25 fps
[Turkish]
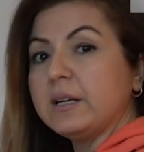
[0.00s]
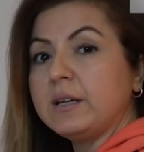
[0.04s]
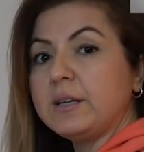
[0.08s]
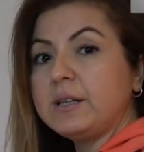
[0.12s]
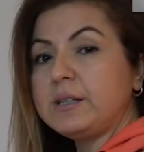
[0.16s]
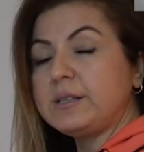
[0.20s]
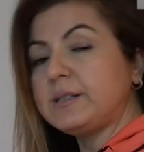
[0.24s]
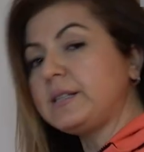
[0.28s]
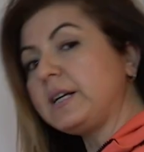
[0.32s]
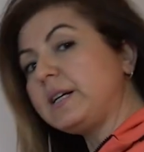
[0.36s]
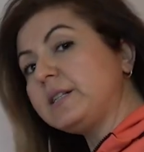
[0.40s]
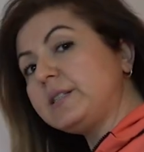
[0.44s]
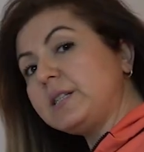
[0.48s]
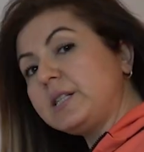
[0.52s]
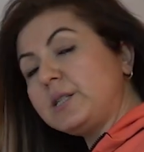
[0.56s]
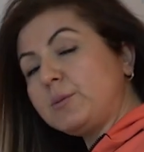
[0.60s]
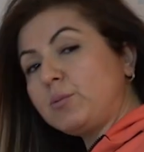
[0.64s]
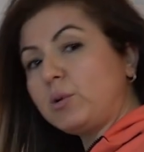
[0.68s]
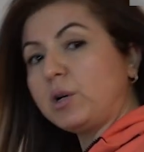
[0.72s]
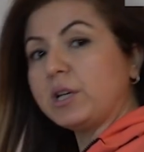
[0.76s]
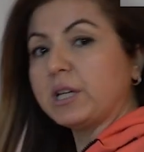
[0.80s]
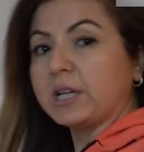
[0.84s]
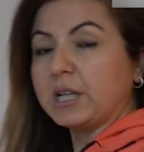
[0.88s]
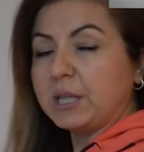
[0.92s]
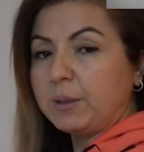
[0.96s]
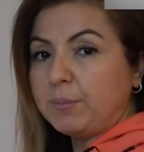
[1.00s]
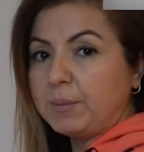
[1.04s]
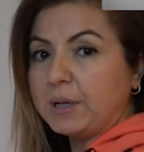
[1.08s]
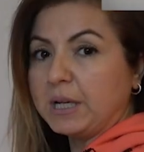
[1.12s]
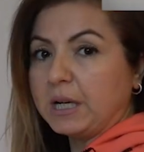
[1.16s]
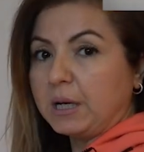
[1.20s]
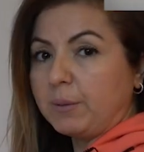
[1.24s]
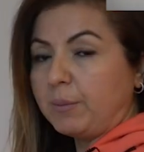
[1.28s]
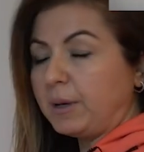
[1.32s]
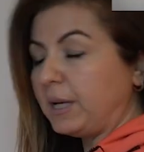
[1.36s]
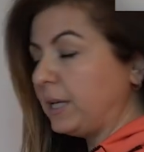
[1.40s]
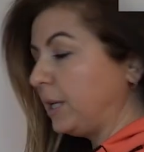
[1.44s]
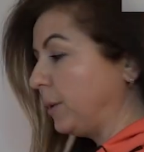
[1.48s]
İsterseniz bu hareketi
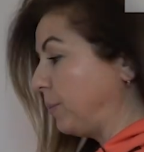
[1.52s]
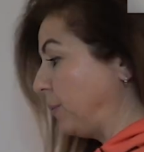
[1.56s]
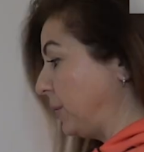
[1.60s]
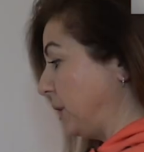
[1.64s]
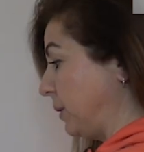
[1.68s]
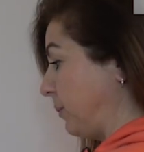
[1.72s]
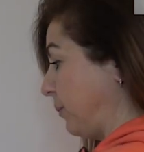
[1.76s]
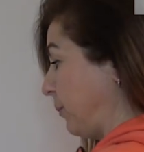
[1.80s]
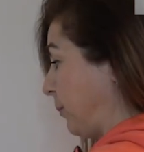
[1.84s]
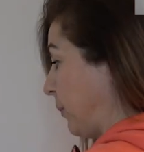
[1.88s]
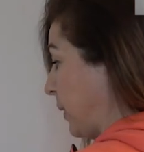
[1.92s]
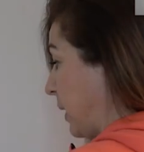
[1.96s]
beraber yapalım.